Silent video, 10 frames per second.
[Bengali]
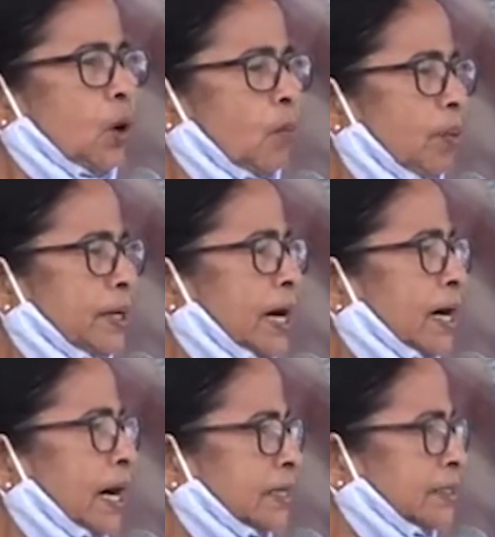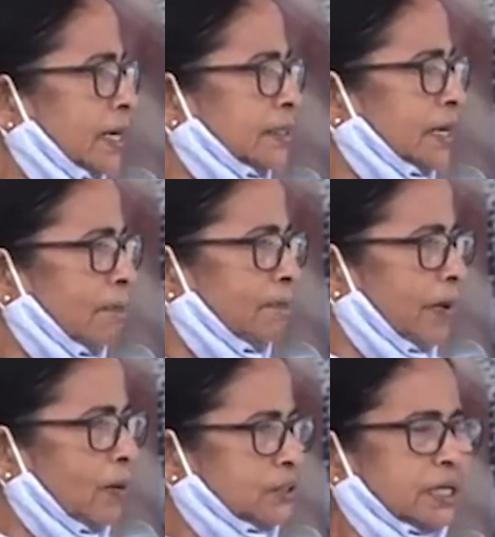অম্বিকা কালনার নাম
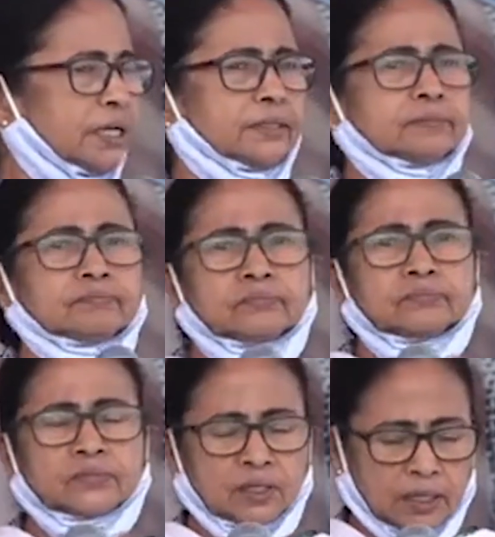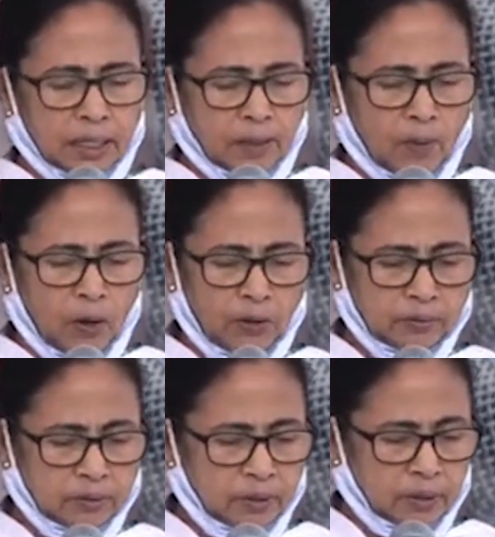পাওয়া যায় এবং
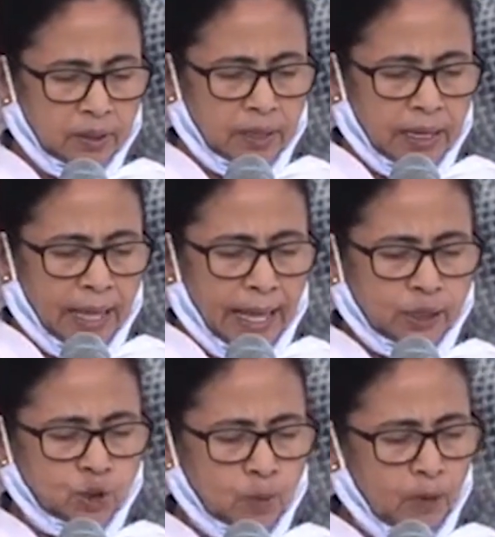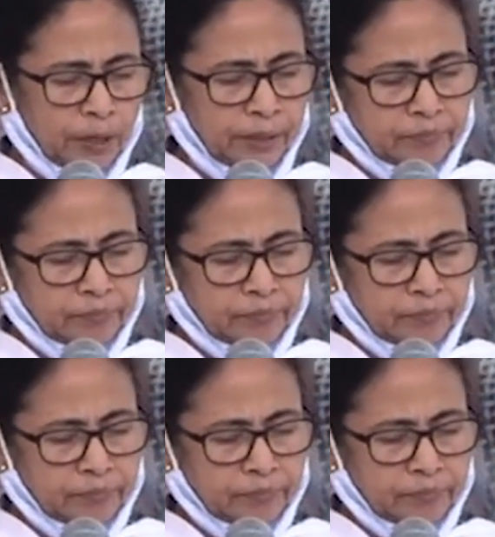একসময়